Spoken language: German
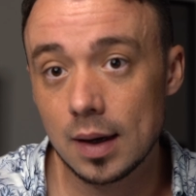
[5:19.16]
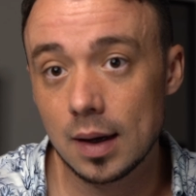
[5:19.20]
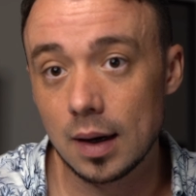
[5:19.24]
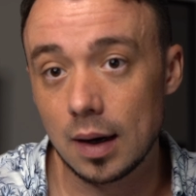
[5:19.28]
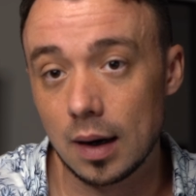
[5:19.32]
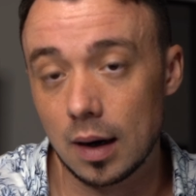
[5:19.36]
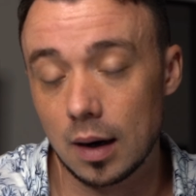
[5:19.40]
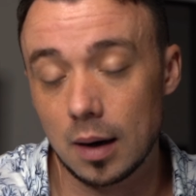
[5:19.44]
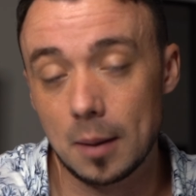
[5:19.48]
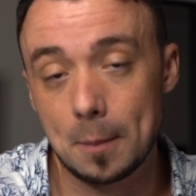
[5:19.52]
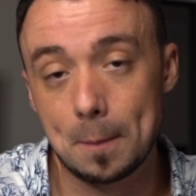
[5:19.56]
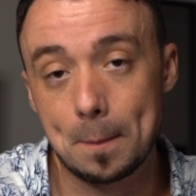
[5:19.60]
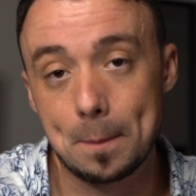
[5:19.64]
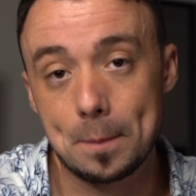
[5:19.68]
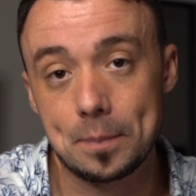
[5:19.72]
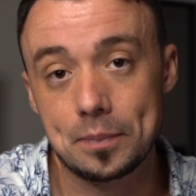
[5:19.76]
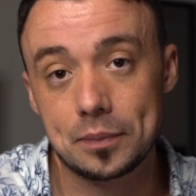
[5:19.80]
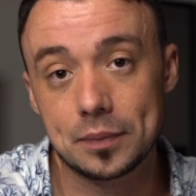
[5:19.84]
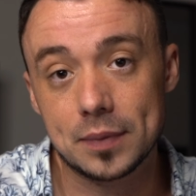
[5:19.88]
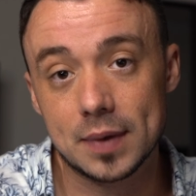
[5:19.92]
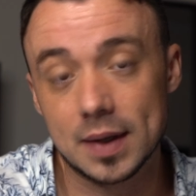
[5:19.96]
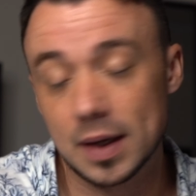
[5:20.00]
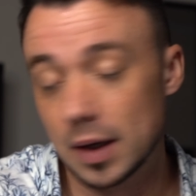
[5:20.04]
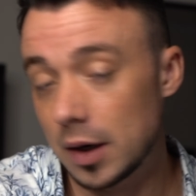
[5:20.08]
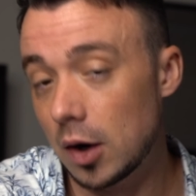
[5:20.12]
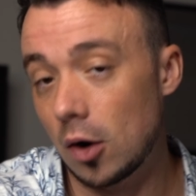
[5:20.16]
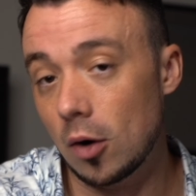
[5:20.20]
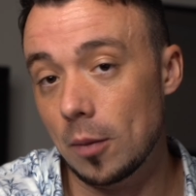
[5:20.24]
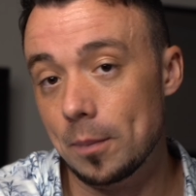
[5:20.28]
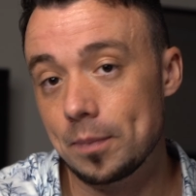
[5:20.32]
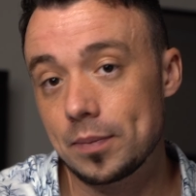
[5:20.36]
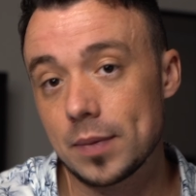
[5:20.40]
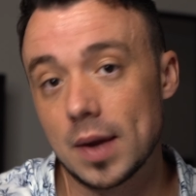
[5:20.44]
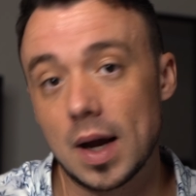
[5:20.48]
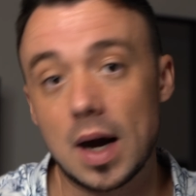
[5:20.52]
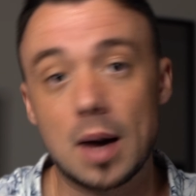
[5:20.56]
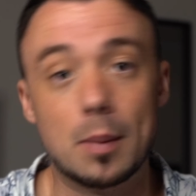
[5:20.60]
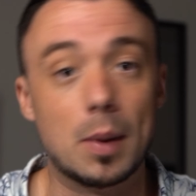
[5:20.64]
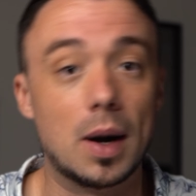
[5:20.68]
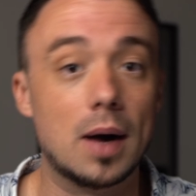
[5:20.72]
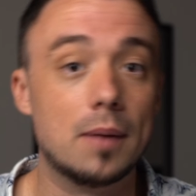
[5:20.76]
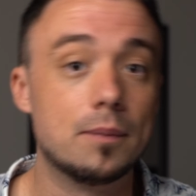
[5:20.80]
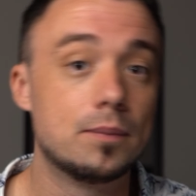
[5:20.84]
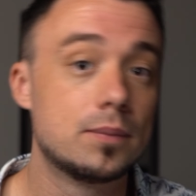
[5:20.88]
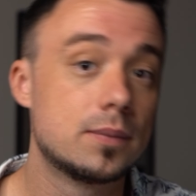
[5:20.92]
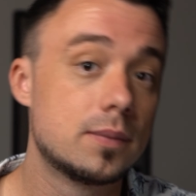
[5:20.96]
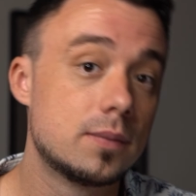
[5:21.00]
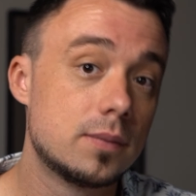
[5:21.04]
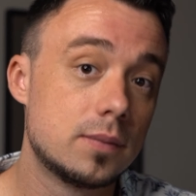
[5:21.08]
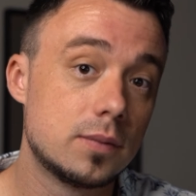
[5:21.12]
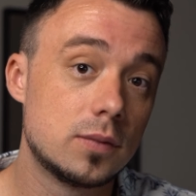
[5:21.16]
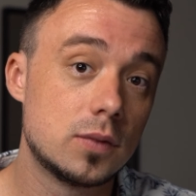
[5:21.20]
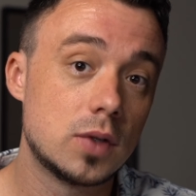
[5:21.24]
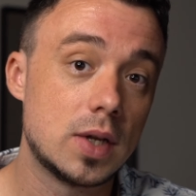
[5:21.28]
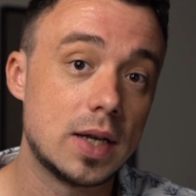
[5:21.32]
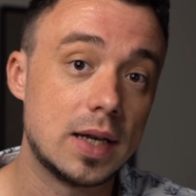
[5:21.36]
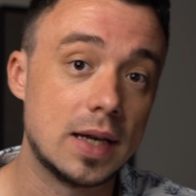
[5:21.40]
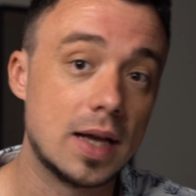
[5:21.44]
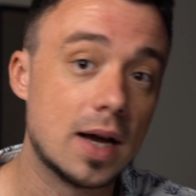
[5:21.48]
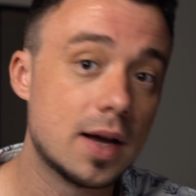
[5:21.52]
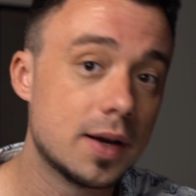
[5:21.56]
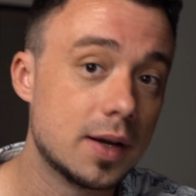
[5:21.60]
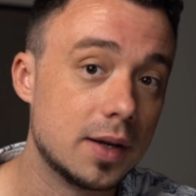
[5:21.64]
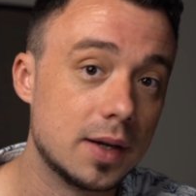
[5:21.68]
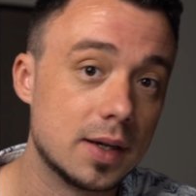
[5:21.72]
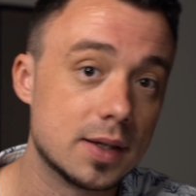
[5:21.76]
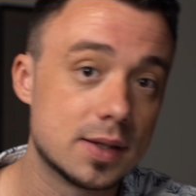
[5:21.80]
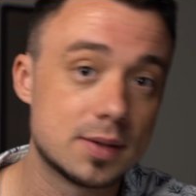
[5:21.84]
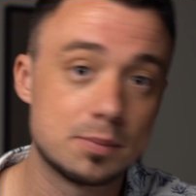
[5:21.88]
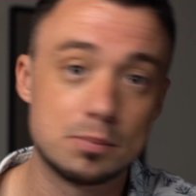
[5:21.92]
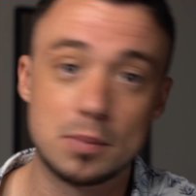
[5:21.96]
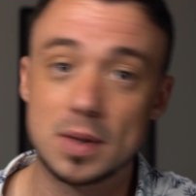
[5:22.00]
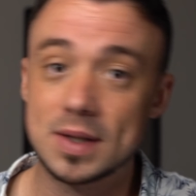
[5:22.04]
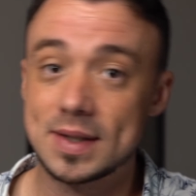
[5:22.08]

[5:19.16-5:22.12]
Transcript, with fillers: Ähm, genau, aber lerne das.